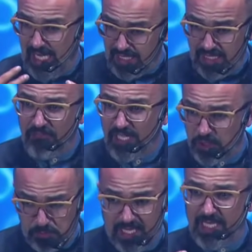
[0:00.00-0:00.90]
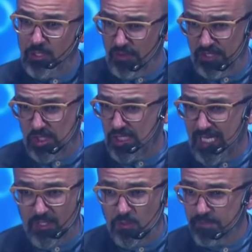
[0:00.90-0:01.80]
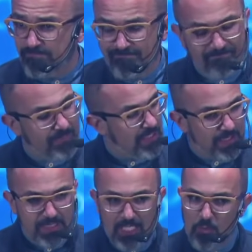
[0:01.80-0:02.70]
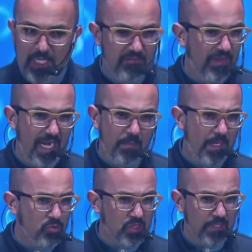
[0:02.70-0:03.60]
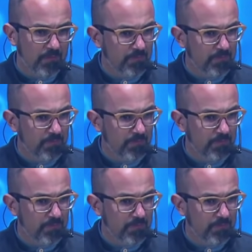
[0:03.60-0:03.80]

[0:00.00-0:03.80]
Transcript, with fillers: aqui na frente pregando o Evangelho não me levará para o céu.